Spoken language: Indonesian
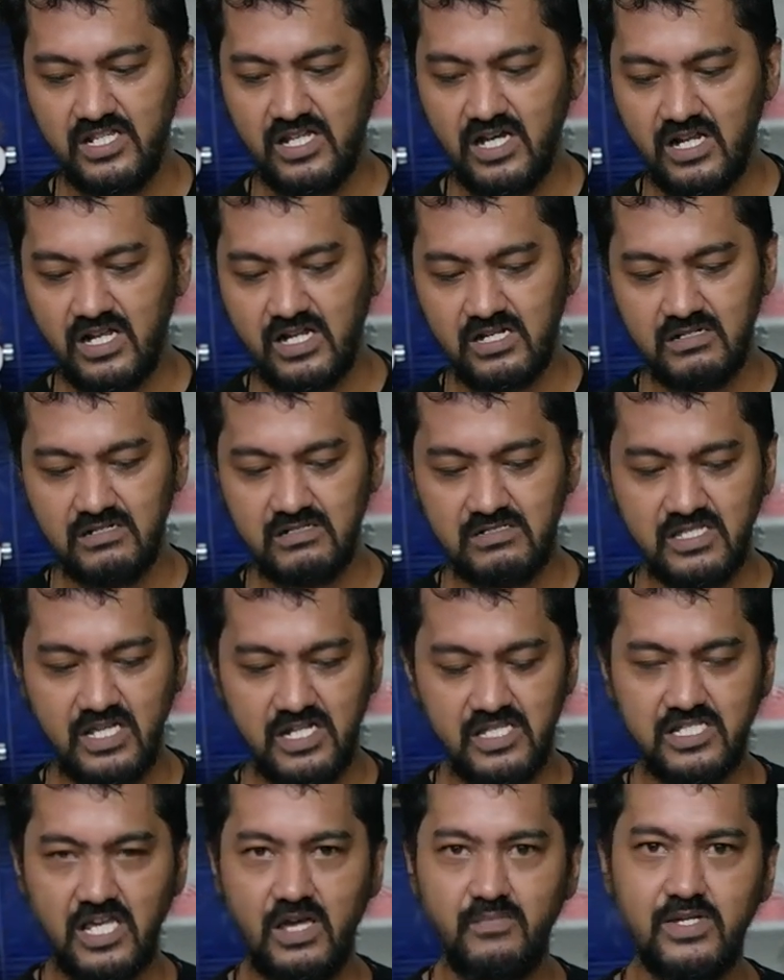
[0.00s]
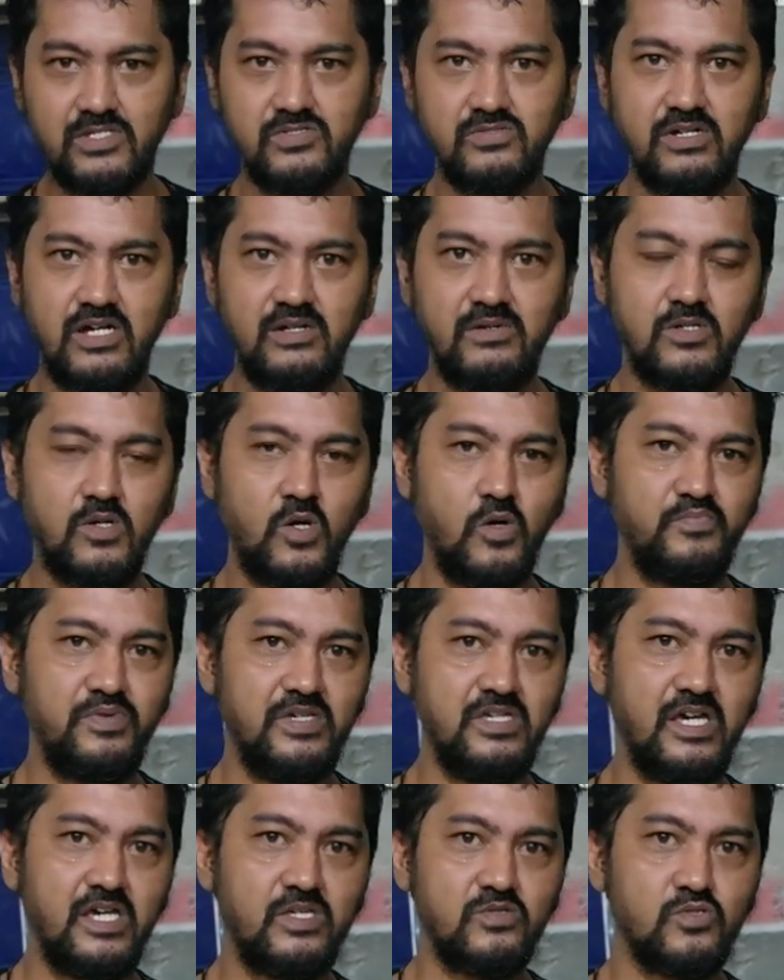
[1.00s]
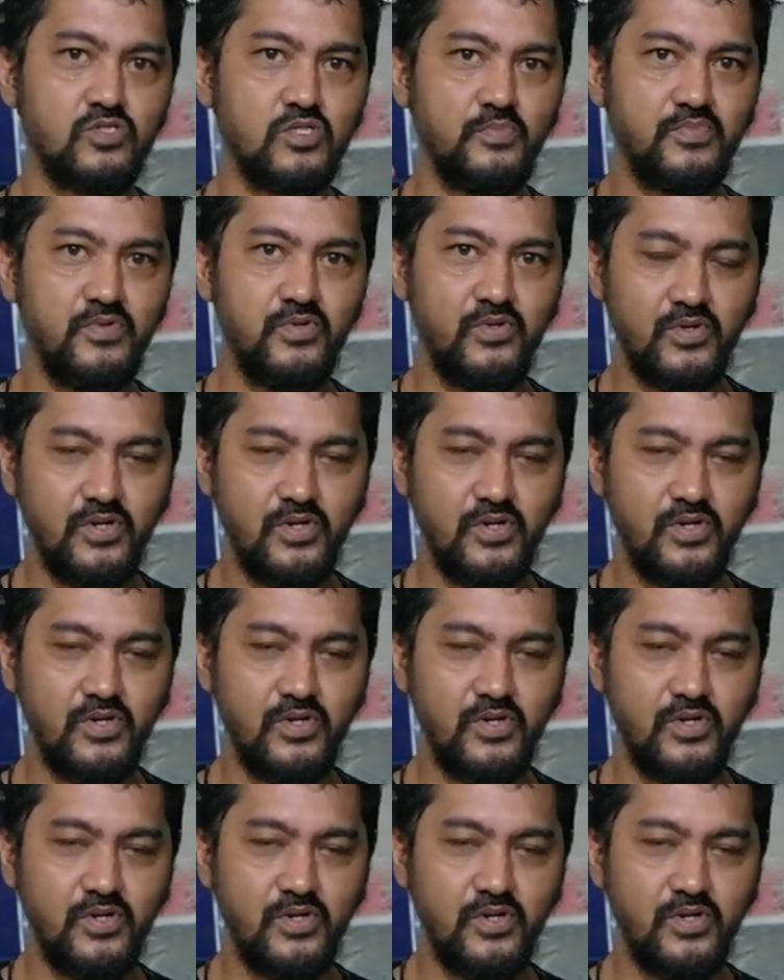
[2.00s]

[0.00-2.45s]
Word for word: dan tadi saya masukkan kopinya itu 10